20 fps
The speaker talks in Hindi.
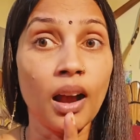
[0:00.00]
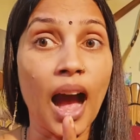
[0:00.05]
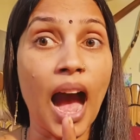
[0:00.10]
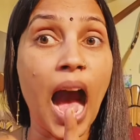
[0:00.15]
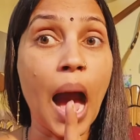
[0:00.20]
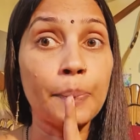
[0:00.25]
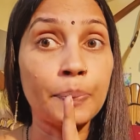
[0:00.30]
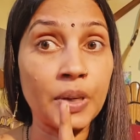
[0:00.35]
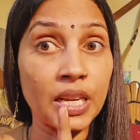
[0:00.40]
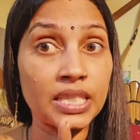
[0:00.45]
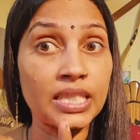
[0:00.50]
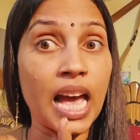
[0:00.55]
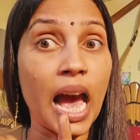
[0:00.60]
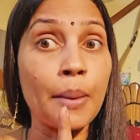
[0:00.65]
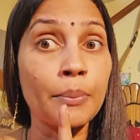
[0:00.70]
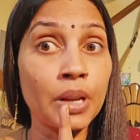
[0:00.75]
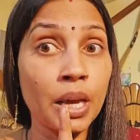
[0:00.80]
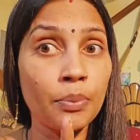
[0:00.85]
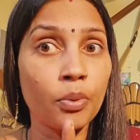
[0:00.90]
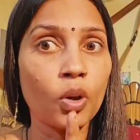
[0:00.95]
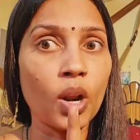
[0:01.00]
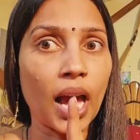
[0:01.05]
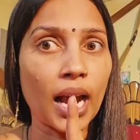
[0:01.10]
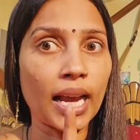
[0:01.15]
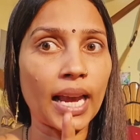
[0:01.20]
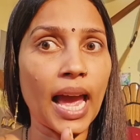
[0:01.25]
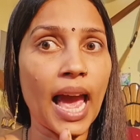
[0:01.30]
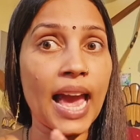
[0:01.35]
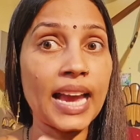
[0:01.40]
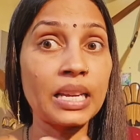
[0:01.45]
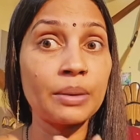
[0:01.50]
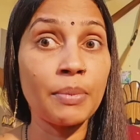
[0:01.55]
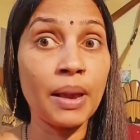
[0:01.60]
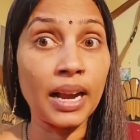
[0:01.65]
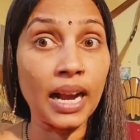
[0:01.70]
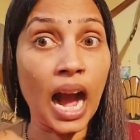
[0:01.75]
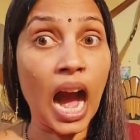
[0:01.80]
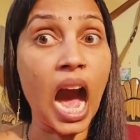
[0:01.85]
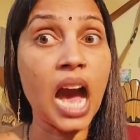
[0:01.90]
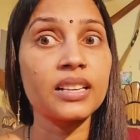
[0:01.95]
आपके सामने बोला गया है कि मैं
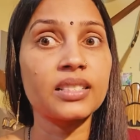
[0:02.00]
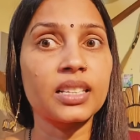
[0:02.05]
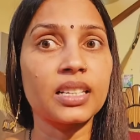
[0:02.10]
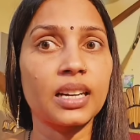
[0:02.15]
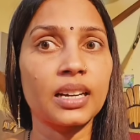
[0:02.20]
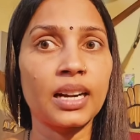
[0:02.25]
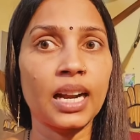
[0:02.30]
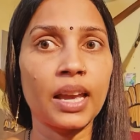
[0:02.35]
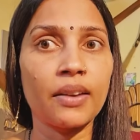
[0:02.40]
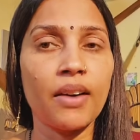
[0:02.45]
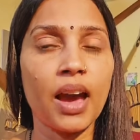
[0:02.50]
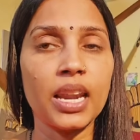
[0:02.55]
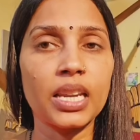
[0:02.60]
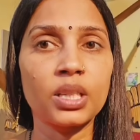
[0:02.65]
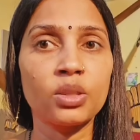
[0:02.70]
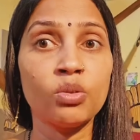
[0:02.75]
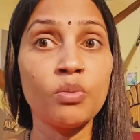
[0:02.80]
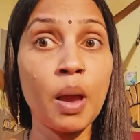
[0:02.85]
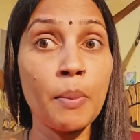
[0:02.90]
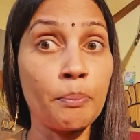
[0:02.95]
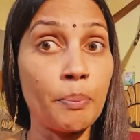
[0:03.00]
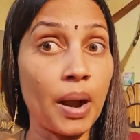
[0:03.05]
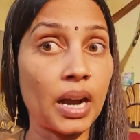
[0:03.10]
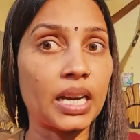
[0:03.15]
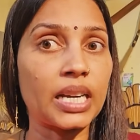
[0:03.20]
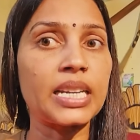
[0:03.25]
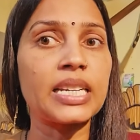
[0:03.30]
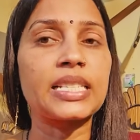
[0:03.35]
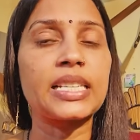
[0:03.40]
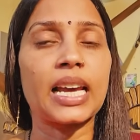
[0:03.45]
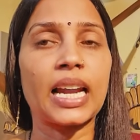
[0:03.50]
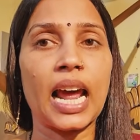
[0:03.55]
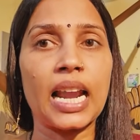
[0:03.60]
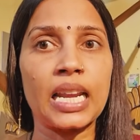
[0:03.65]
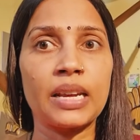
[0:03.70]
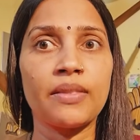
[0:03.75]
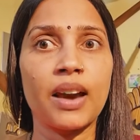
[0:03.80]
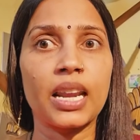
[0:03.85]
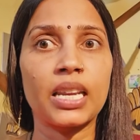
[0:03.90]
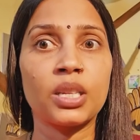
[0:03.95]
घास गढ़ने वाली हूँ मैं बकरी
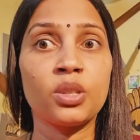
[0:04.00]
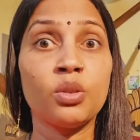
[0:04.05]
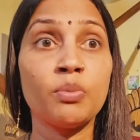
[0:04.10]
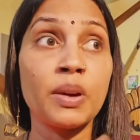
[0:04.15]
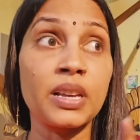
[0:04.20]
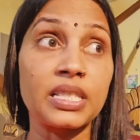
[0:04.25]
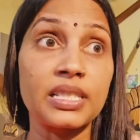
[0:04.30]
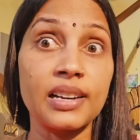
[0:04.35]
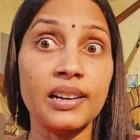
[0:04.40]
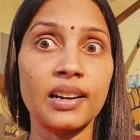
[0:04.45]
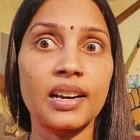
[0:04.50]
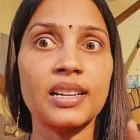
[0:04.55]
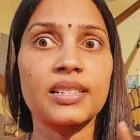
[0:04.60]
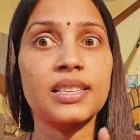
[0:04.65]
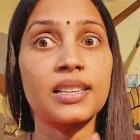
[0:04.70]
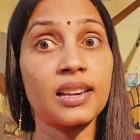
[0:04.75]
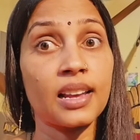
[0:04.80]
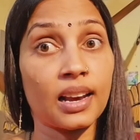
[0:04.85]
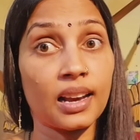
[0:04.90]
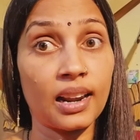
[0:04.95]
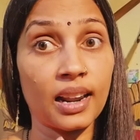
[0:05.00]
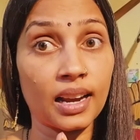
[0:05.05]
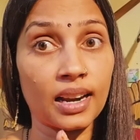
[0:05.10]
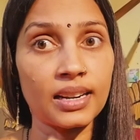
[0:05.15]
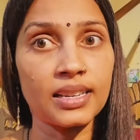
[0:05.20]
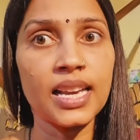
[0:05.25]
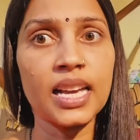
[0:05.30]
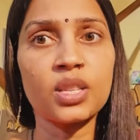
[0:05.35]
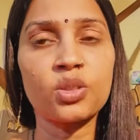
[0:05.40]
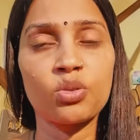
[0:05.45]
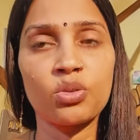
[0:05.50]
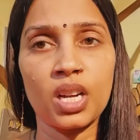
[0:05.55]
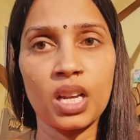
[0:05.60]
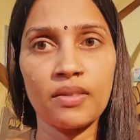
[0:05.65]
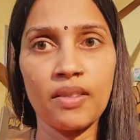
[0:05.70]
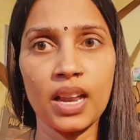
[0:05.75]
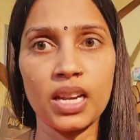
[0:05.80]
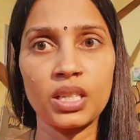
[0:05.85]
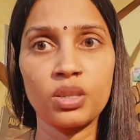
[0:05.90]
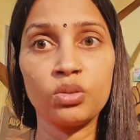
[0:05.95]
चराने वाली हूँ मैं जंगल से लकड़िया चुनने
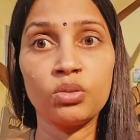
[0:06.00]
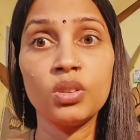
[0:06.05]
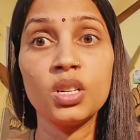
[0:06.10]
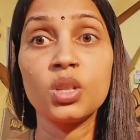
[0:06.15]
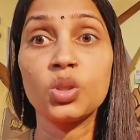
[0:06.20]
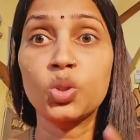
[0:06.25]
वाली हूँ